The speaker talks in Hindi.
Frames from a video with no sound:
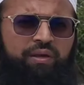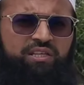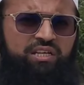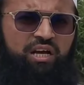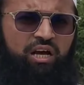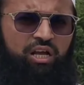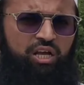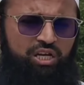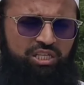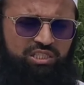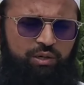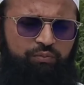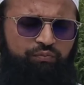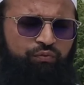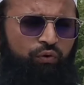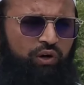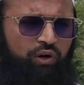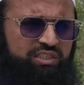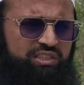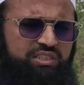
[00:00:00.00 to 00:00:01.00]
को भेजा जब
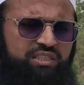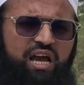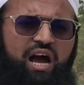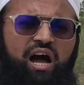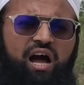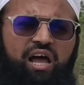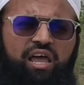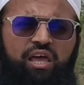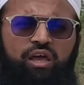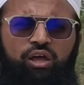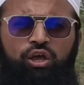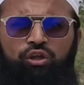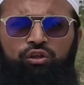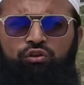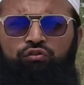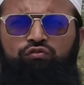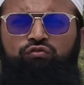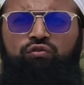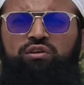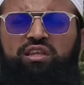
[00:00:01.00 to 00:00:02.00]
फौजी यहाँ आए
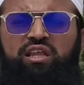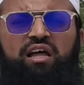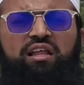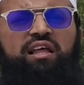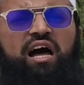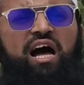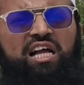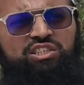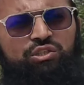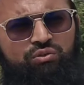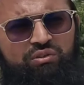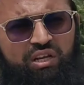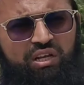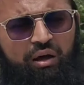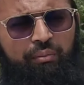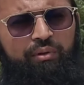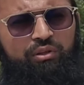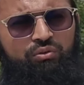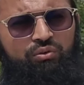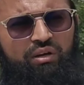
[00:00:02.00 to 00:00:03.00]
तो सुल्तान हाजी
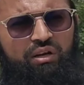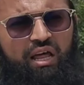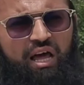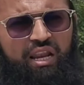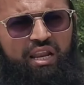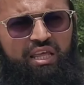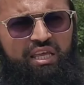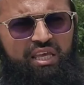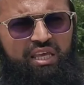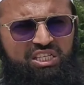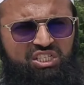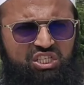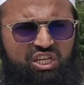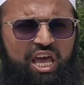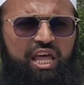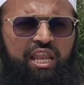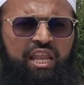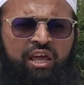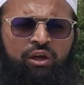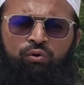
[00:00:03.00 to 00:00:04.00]
रहमत के
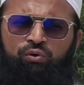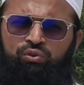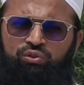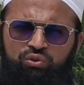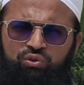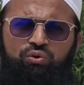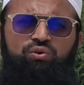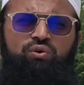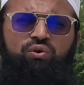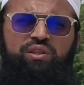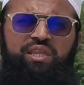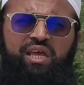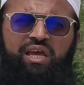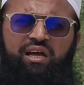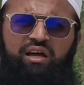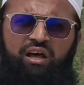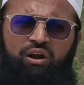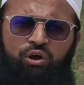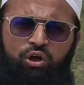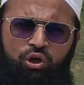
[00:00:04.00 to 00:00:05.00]
चेहरे को नूर को
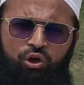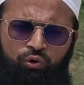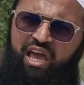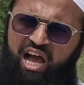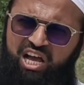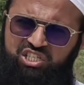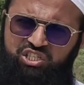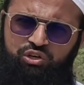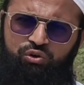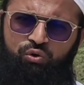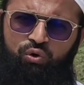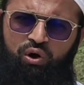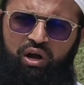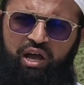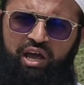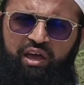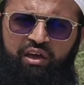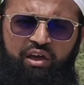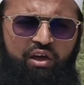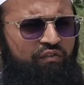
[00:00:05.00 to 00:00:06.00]
देखकर कर आशिक हो
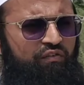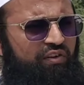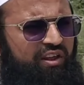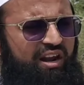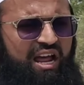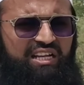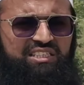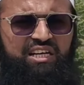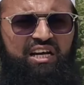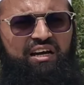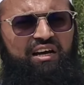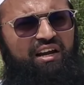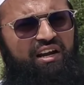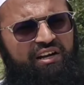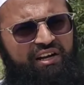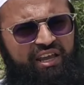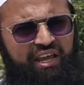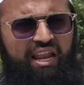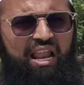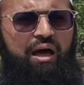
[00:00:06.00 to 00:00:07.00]
गए फिर राजा
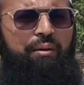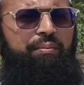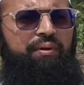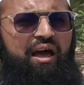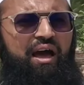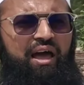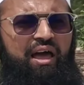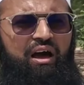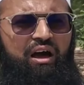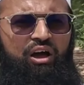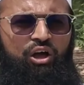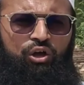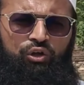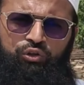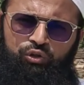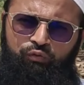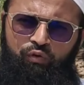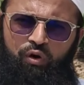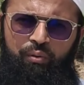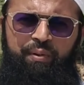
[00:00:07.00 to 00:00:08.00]
करण गेला भी आया
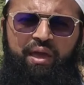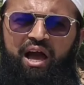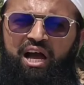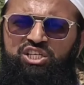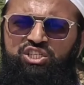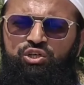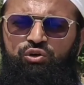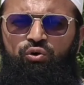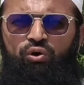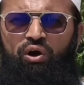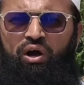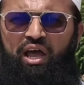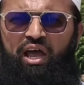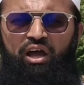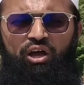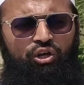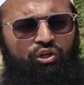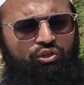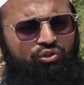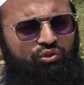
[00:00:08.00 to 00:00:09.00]
तो वो भी आशिक हो
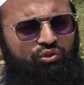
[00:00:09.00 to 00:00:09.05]
गया